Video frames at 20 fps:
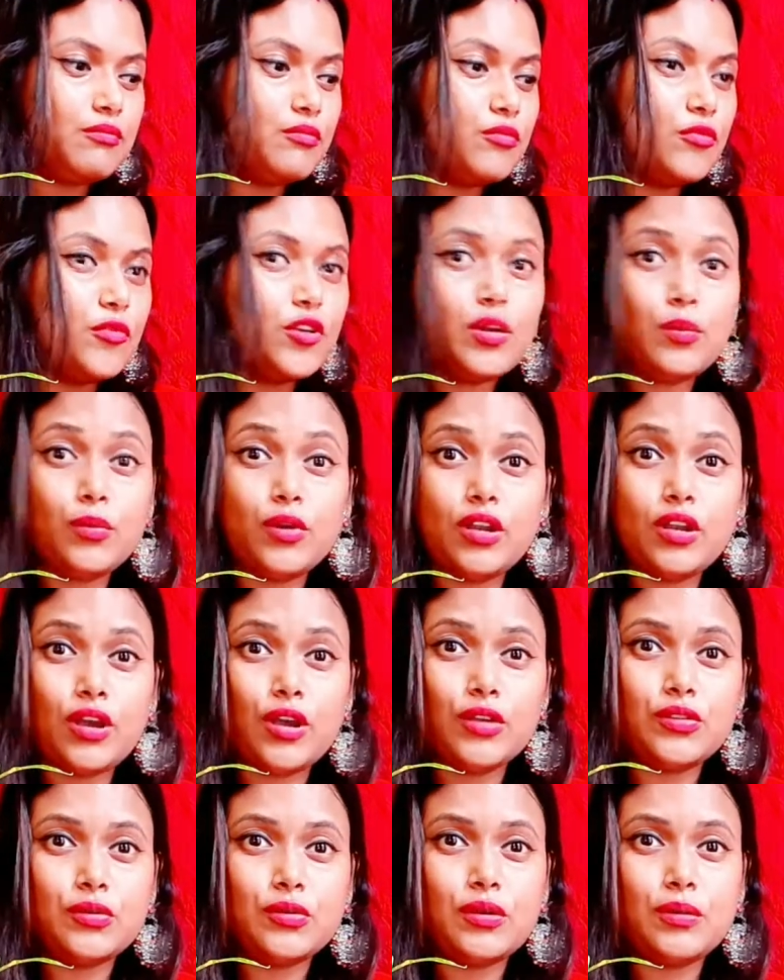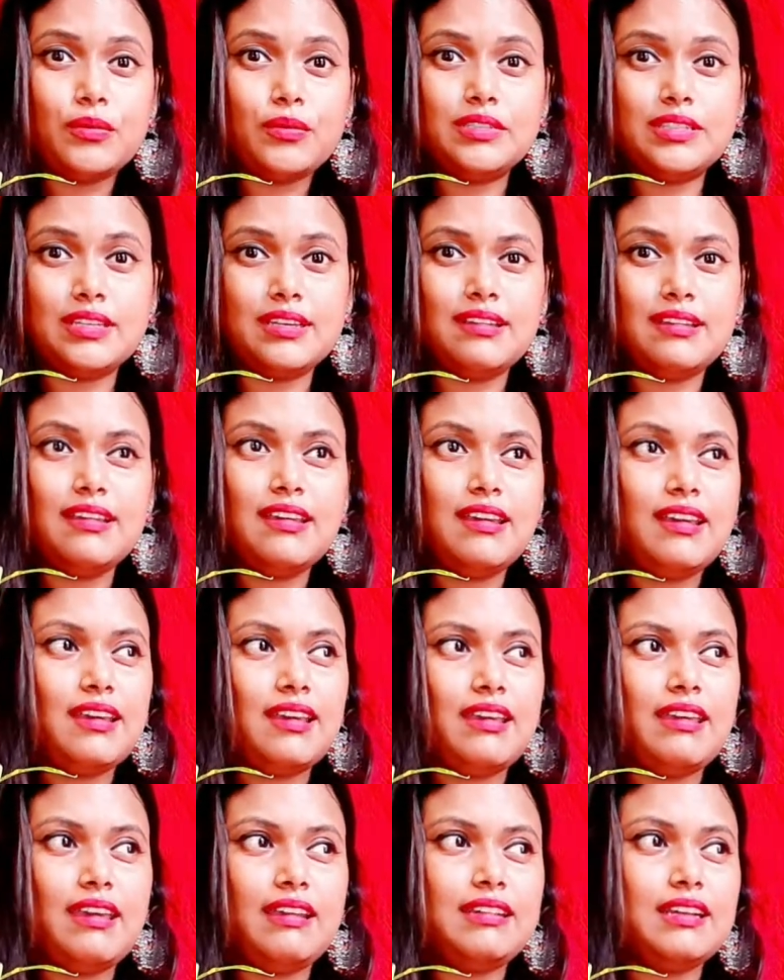মনে মনে হয়তো ভাবি যে
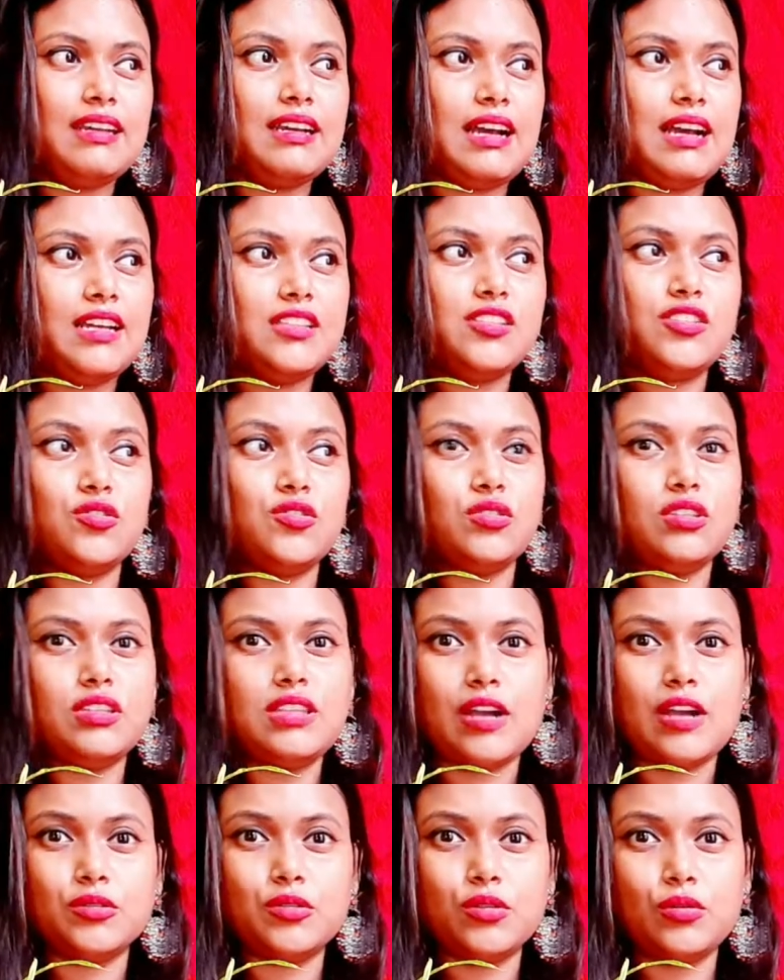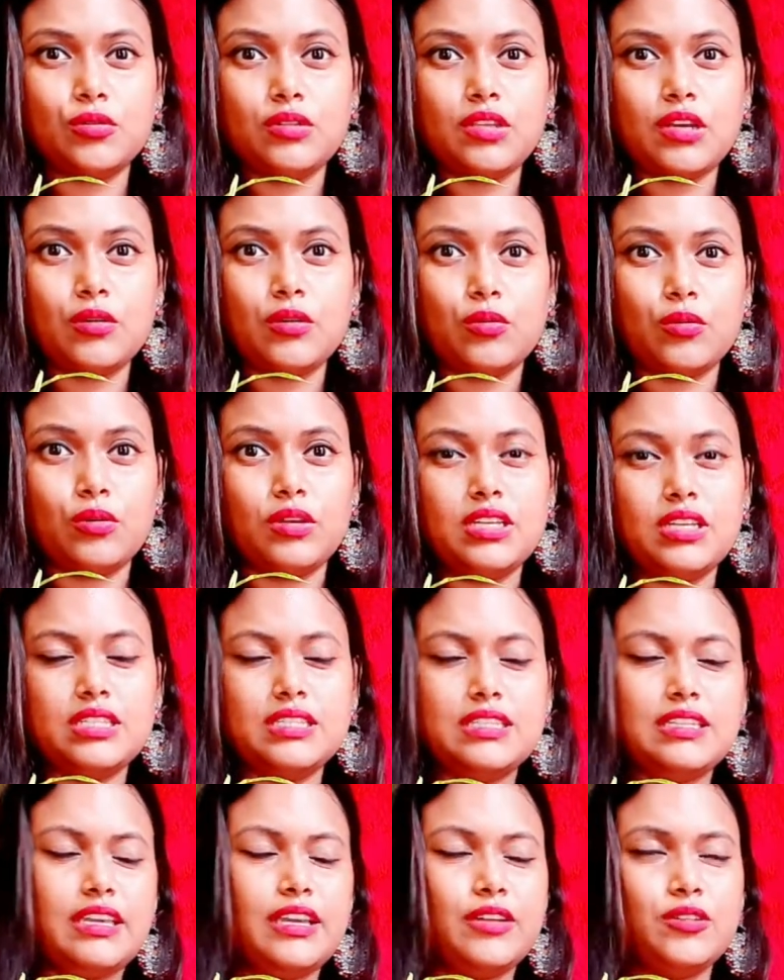একটা গাছ যদি থাকতো কোথাও ইস
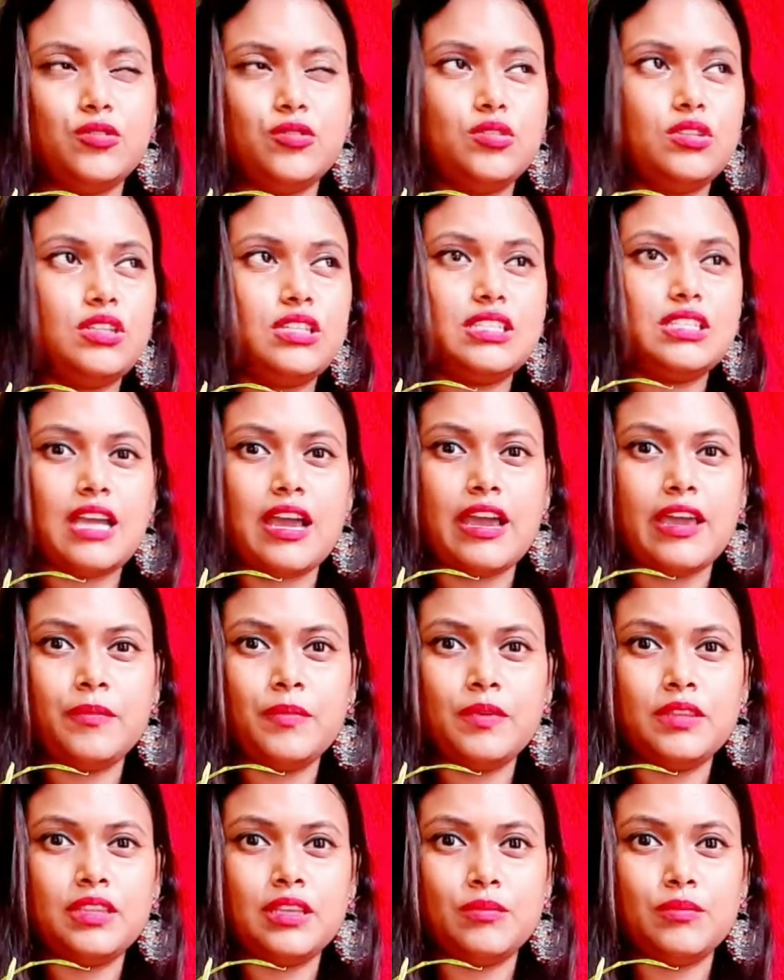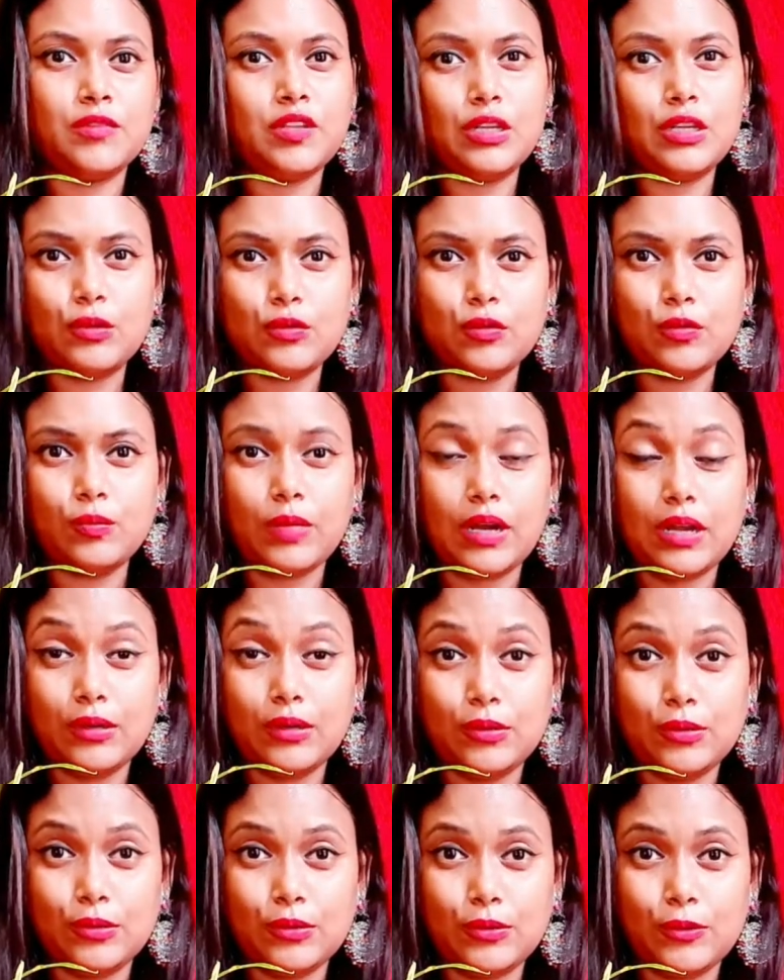একটু যদি ছায়া পেতাম তাহলে খুব ভালো
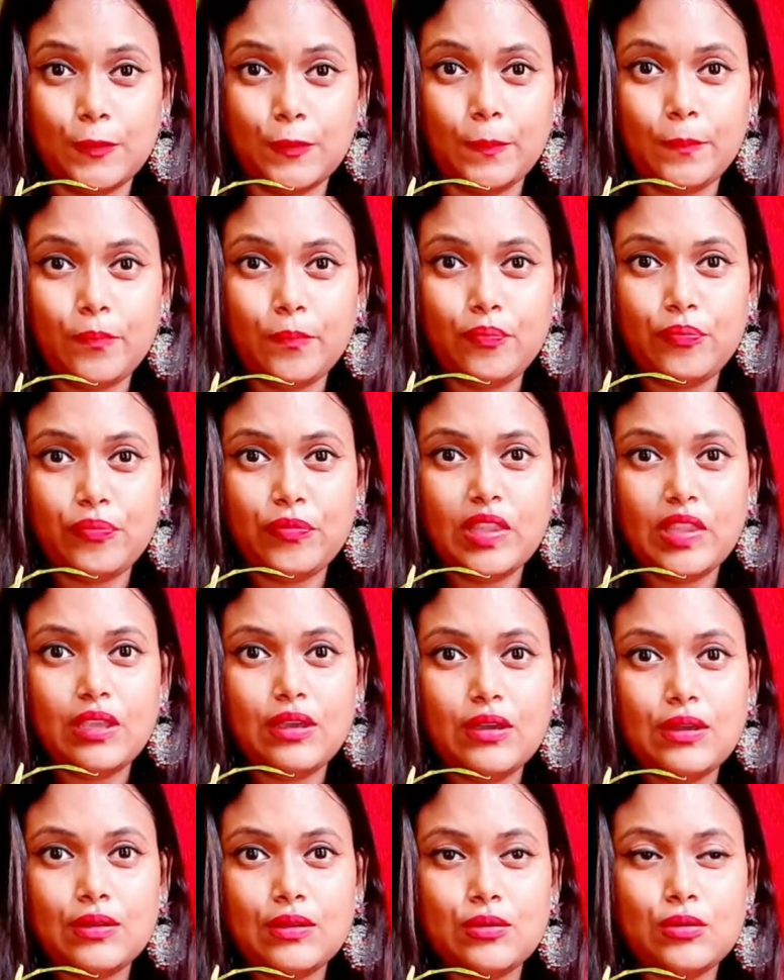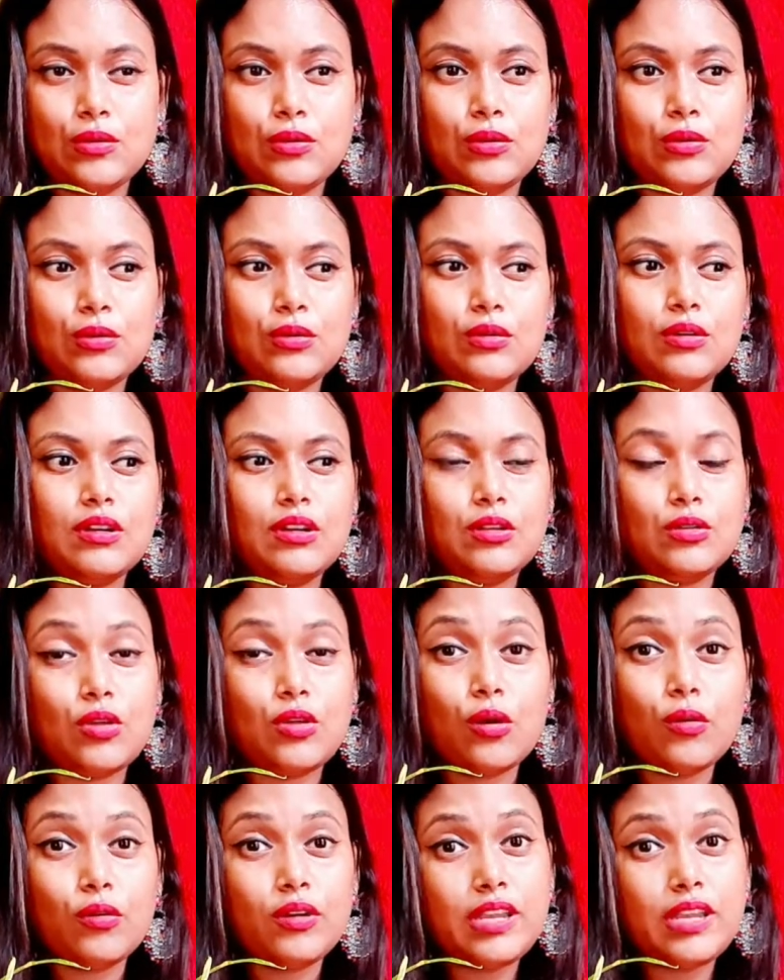হতো তো
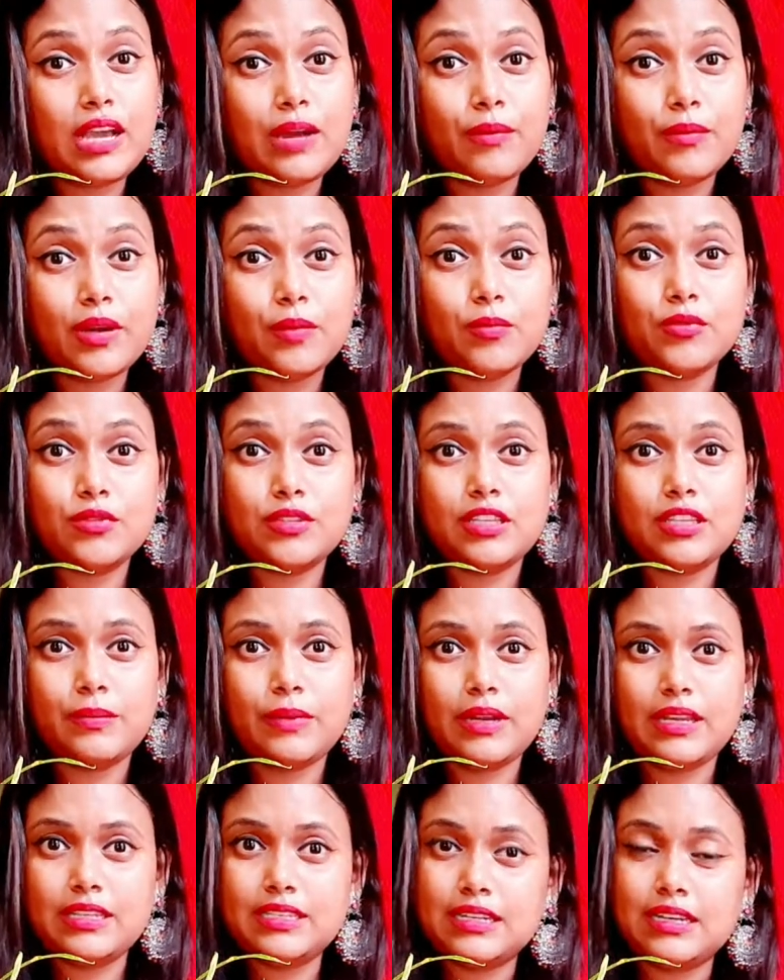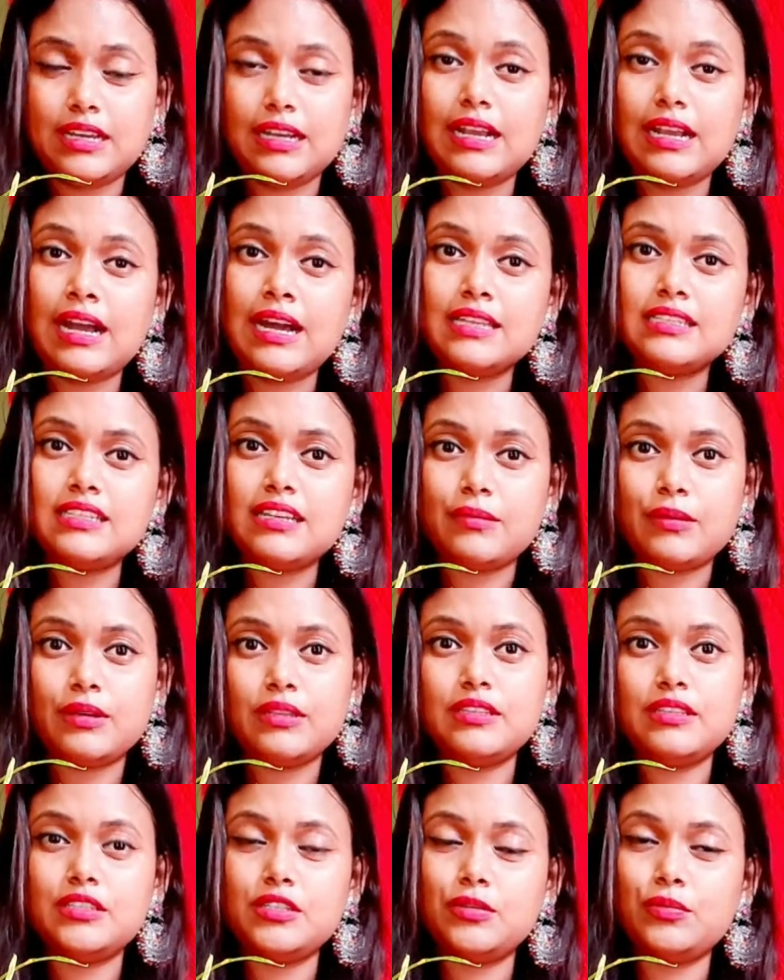তখনই আমরা বুঝতে পারি যে না গাছ
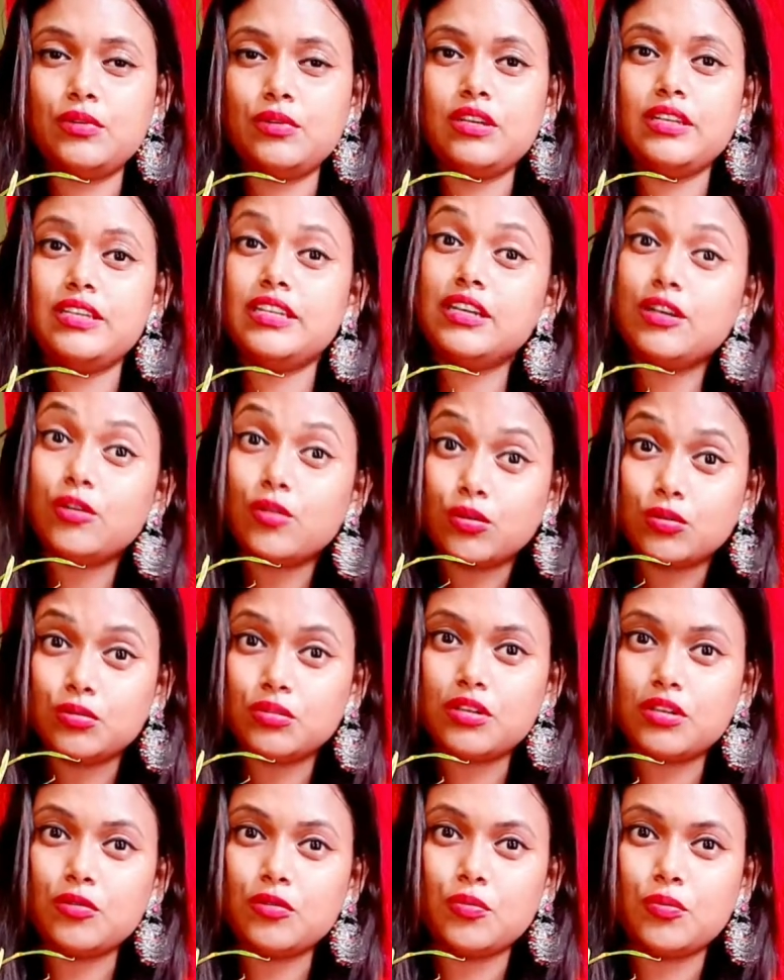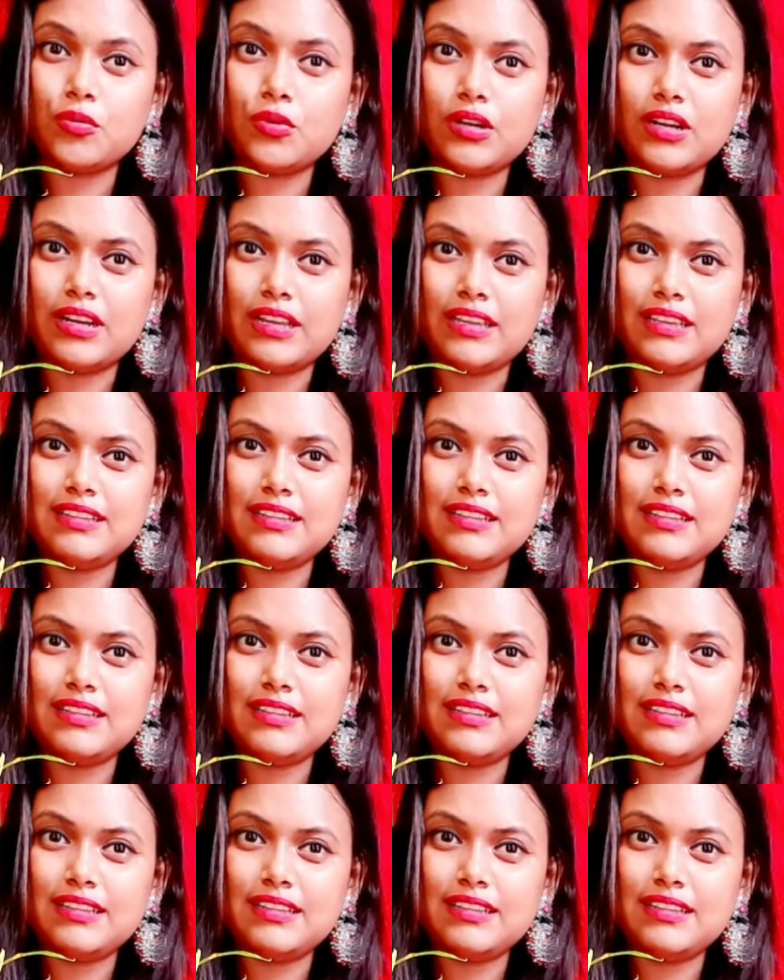আমাদের জীবনে ঠিক কতটা উপকারী